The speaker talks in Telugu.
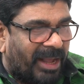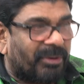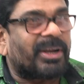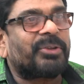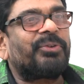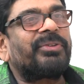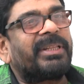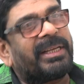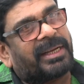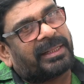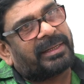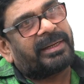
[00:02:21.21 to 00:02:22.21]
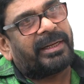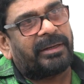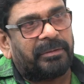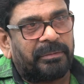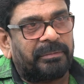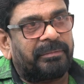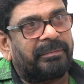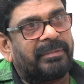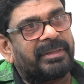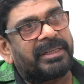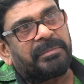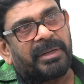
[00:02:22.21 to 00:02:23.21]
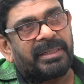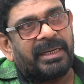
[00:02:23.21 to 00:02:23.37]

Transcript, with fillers: అవకాశం వస్తే ఈ కథను నేను సినిమా